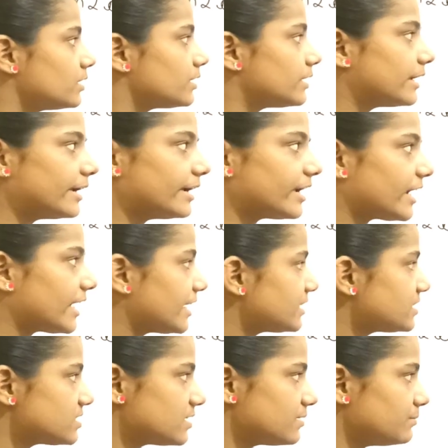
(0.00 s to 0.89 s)
ये
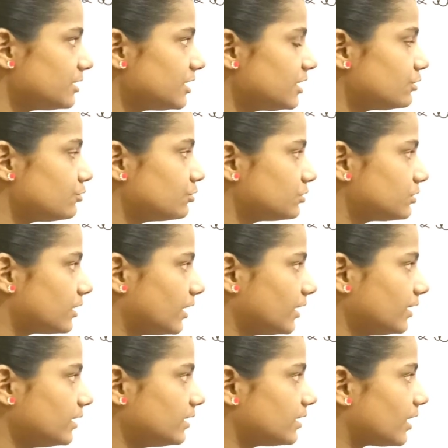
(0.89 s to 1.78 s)
एट से भी नहीं होता
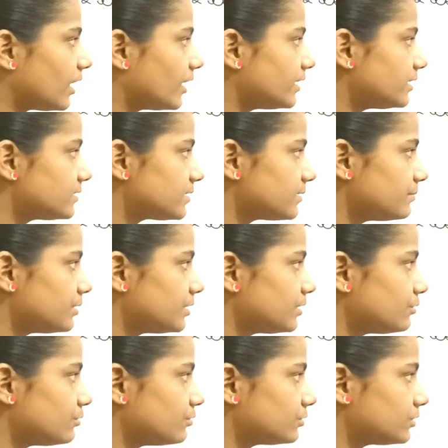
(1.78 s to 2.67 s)
ये नाइन से भी
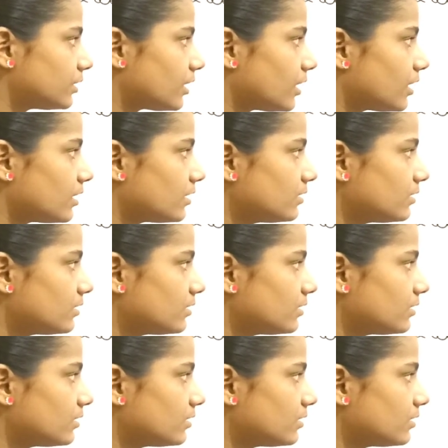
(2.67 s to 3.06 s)
नहीं होता